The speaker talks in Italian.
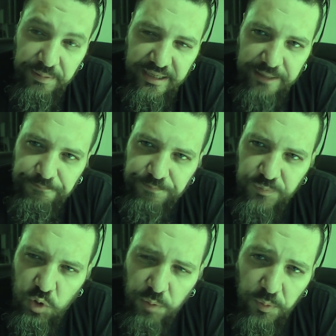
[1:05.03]
Perché
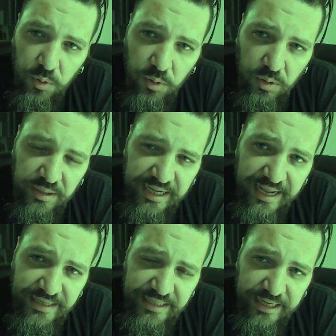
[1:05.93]
mm, dopo
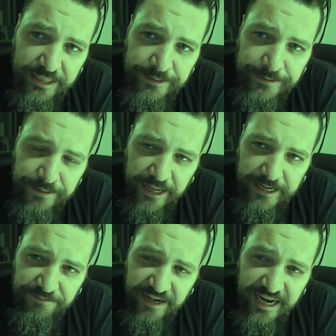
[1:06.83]
Carter
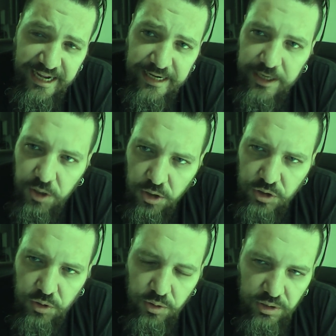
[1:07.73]
arriva Reagan e il
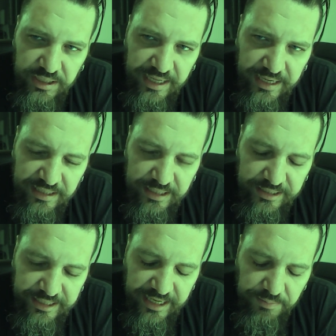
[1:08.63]
nostro
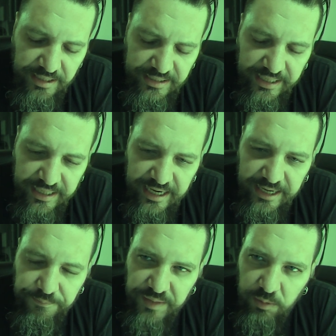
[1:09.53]
dichiara chiaramente che
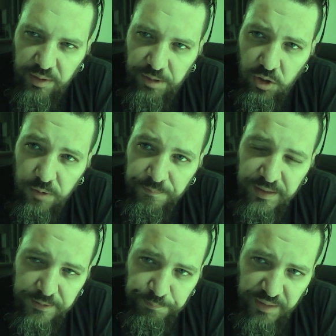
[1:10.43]
Reagan è un amico
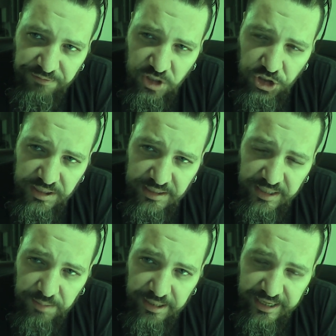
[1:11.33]
dei
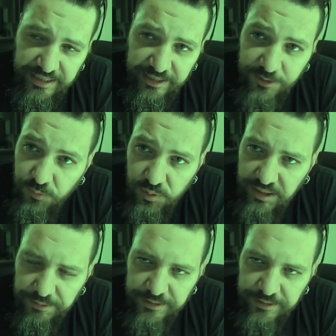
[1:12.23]
fascisti dell'America del Sud,